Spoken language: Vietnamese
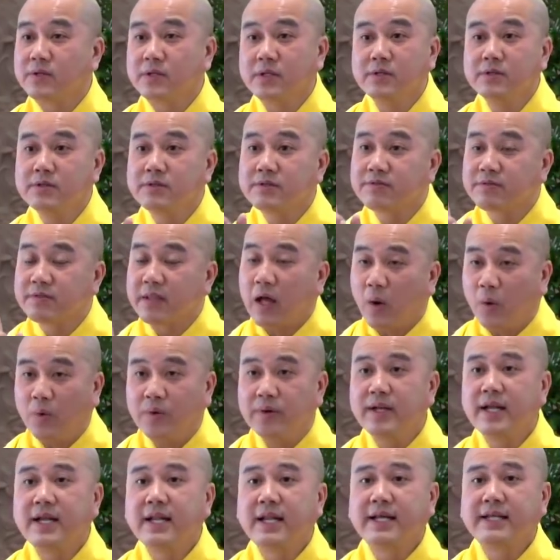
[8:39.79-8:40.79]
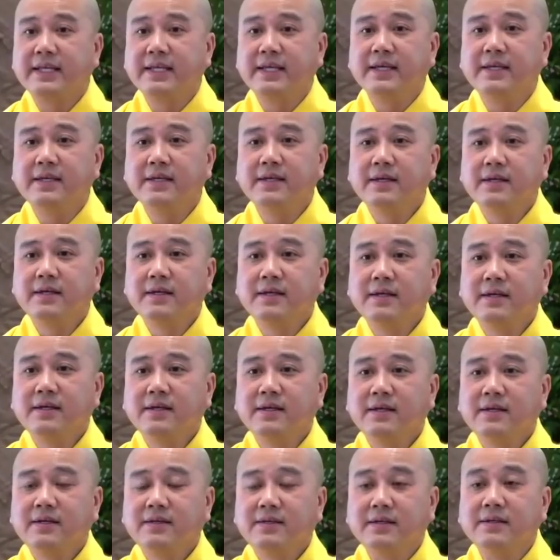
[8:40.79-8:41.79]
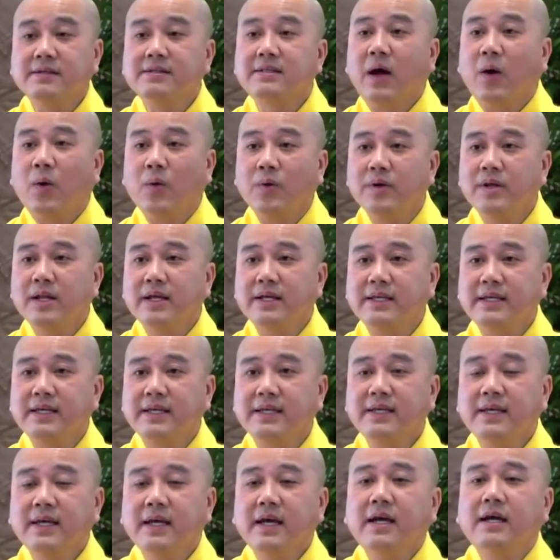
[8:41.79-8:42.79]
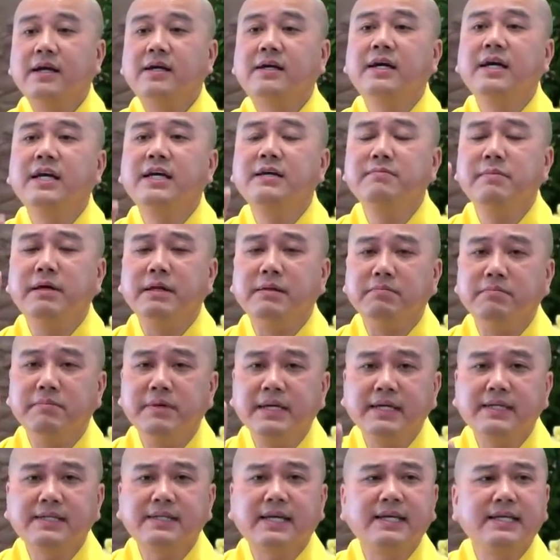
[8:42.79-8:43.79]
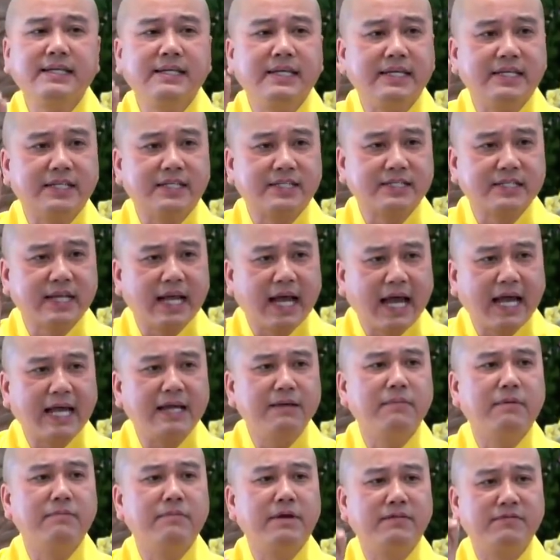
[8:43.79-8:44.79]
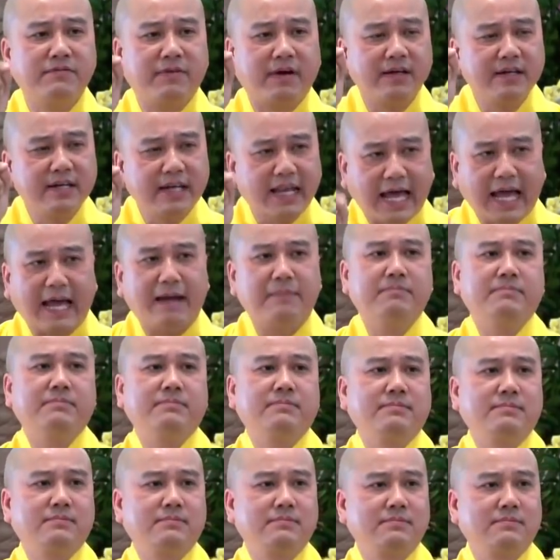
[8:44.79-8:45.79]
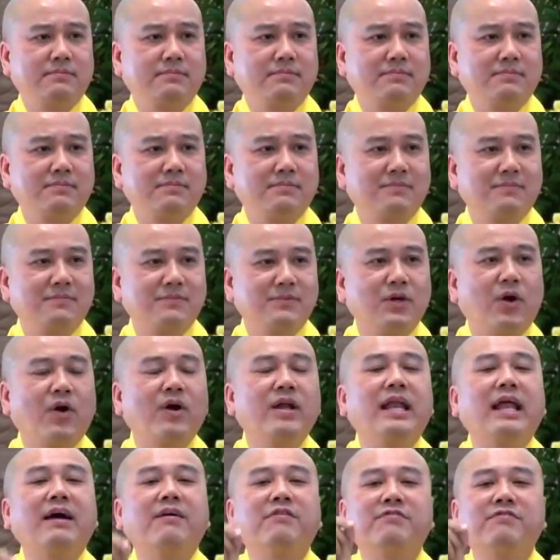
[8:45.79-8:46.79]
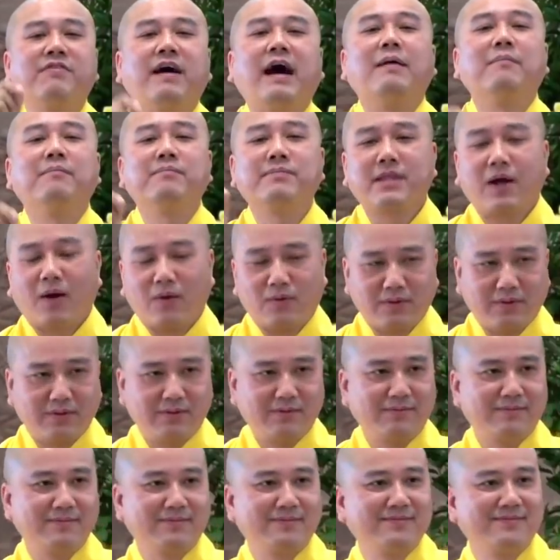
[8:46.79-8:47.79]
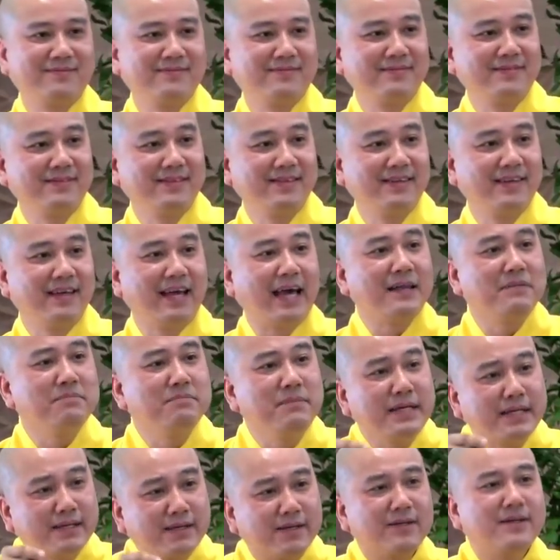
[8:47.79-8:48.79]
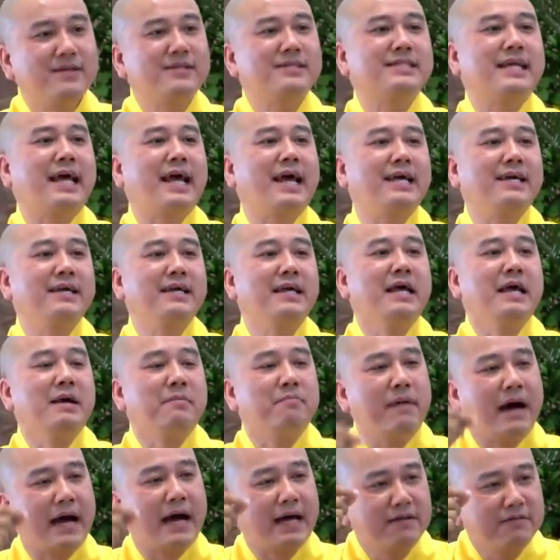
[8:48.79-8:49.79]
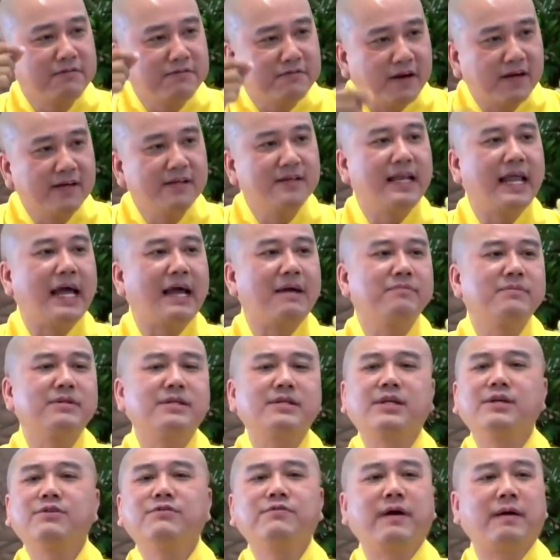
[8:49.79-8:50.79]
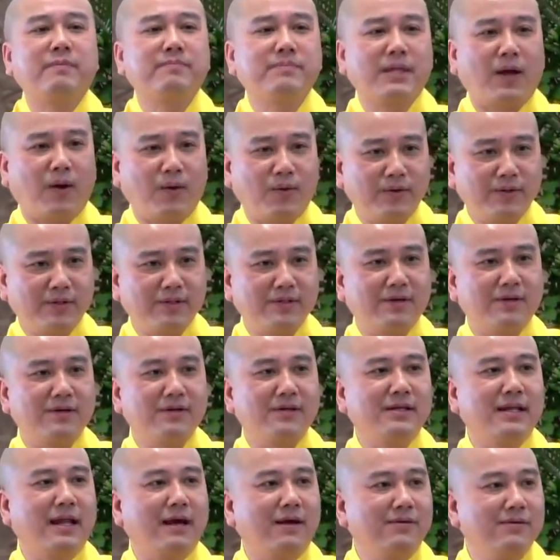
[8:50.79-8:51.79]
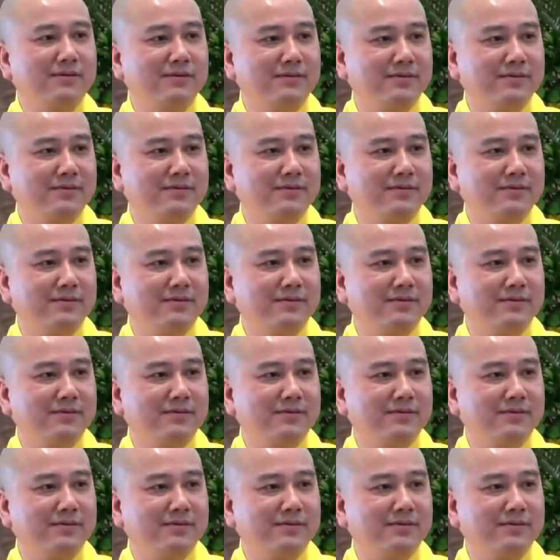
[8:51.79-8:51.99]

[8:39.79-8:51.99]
Chữ tội đây là gì? Chữ tội là gì? Khi mình biết cái gì sai mà mình vẫn làm, gọi là phạm tội. Anh biết cái đó sai mà anh vẫn làm thì kêu phạm tội chứ có gì đâu.